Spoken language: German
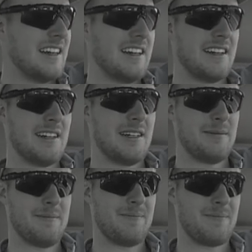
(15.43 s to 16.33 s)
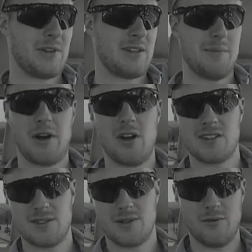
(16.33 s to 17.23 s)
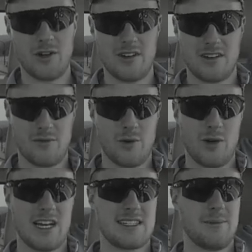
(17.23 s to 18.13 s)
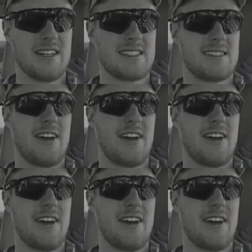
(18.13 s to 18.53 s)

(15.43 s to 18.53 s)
ähm, und die brauchen so gewohnheitsgemäß